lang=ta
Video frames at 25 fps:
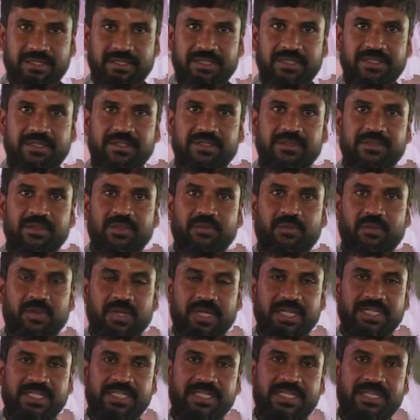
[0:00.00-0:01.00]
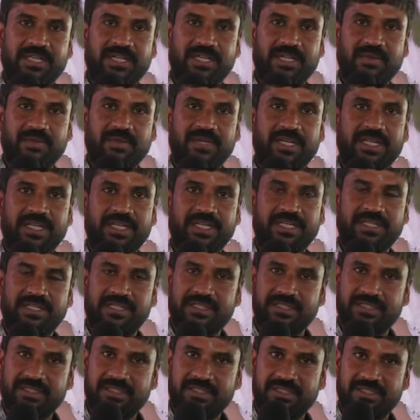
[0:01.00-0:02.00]
இது வந்து பொள்ளாச்சி ஆனமலை
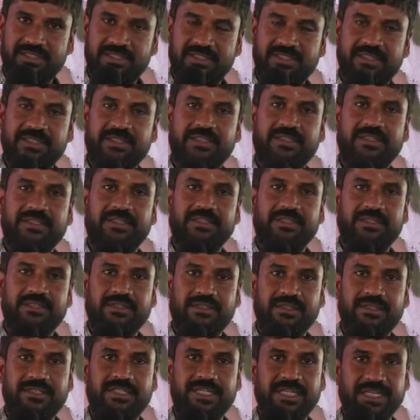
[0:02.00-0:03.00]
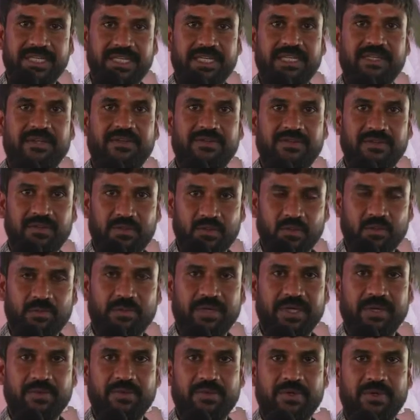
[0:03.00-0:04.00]
சென்னையில் வந்து
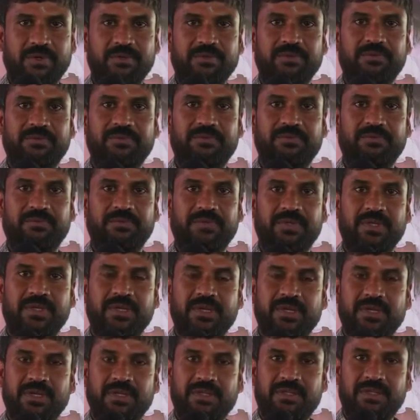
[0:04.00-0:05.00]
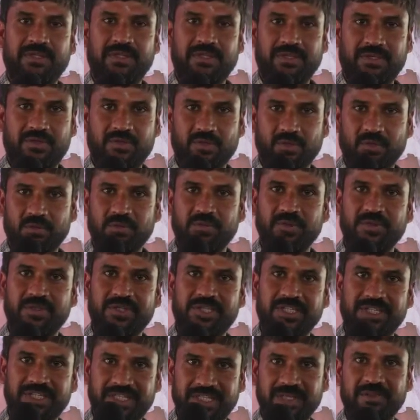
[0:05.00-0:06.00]
ஷூட் பண்ண போகிறோம் இந்த ஷூட்
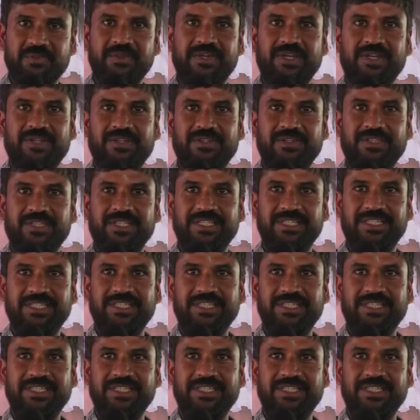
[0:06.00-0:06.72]
முடிச்சுட்டு திரும்பி நான் வந்து